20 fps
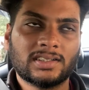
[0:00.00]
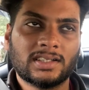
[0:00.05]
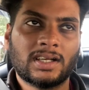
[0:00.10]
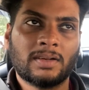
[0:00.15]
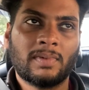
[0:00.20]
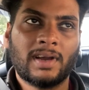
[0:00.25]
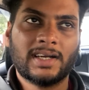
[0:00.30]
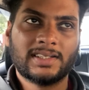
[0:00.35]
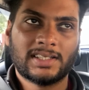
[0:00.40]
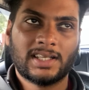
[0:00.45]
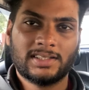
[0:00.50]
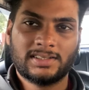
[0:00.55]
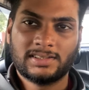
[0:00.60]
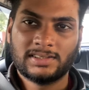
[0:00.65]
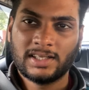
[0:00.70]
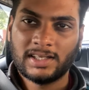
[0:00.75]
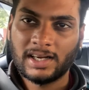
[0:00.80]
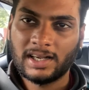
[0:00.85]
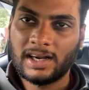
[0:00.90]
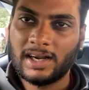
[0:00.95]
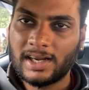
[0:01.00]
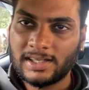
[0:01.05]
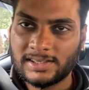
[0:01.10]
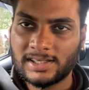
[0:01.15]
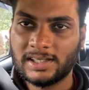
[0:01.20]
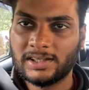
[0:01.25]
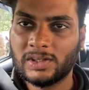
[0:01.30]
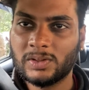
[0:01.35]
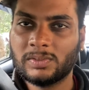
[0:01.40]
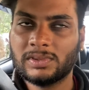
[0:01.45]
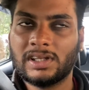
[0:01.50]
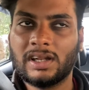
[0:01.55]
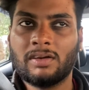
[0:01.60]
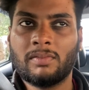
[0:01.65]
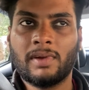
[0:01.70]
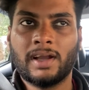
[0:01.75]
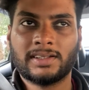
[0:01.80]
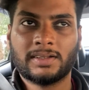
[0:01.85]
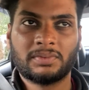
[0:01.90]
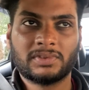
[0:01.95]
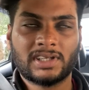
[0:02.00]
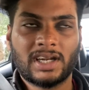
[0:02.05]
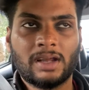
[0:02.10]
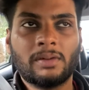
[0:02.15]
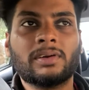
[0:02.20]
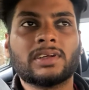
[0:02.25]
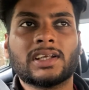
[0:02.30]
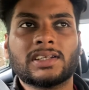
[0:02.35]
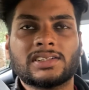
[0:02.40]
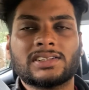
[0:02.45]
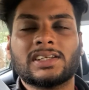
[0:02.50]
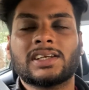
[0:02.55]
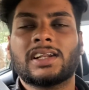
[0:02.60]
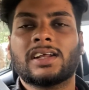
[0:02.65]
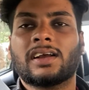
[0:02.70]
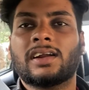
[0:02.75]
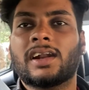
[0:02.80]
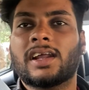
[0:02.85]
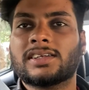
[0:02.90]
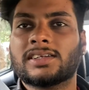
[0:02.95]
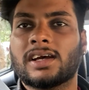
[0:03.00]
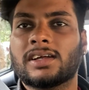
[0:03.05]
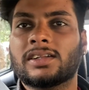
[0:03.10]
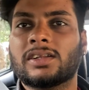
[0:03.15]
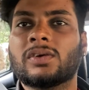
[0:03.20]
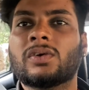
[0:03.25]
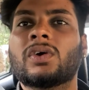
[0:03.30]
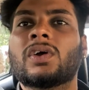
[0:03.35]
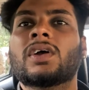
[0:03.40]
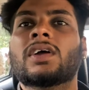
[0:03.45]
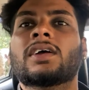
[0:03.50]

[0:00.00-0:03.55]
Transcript: हमारे साथ शेयर करना चाहते हो मतलब हमारे सब्सक्राइबर के साथ शेयर करना चाहते हो